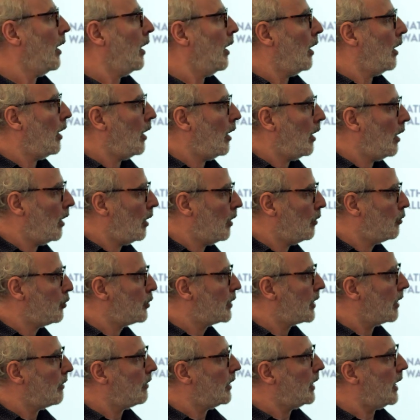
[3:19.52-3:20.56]
Euh,
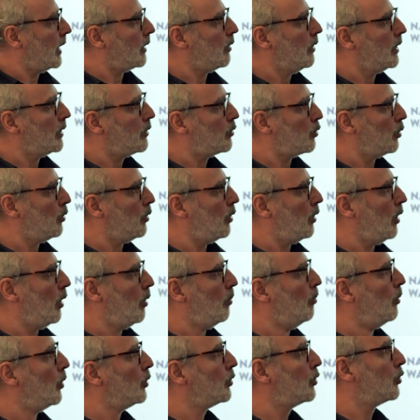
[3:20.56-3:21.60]
vous avez la collection
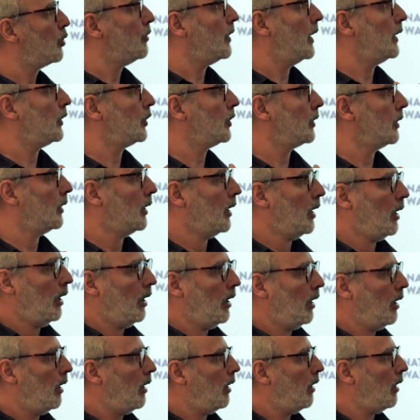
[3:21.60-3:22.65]
Monde sauvage.
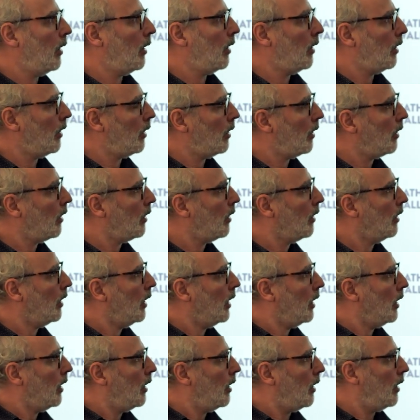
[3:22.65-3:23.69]
Là,
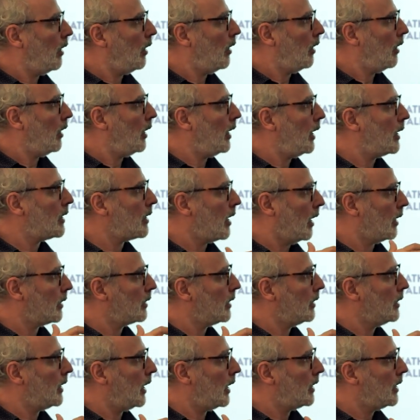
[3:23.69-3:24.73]
un
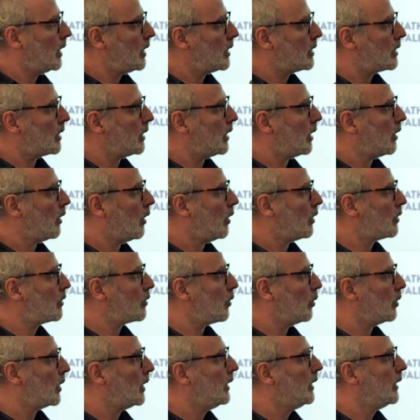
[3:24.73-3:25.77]
des derniers, c'est
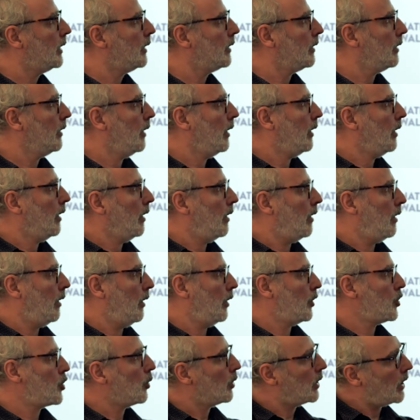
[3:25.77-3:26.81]
Sanglier,
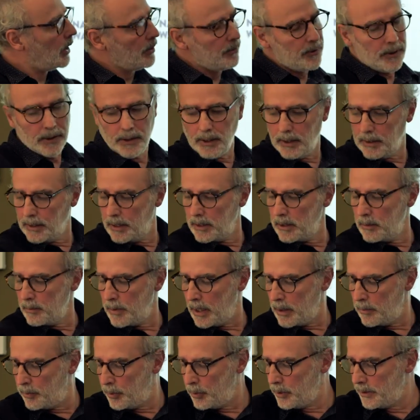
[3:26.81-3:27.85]
géographie d'un
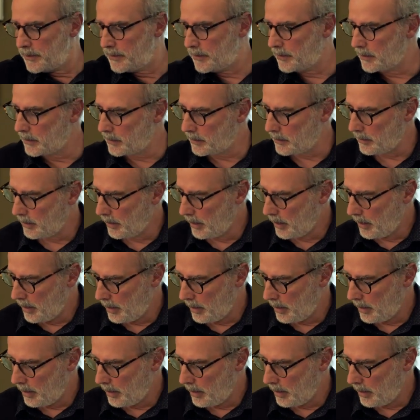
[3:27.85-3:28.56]
animal politique.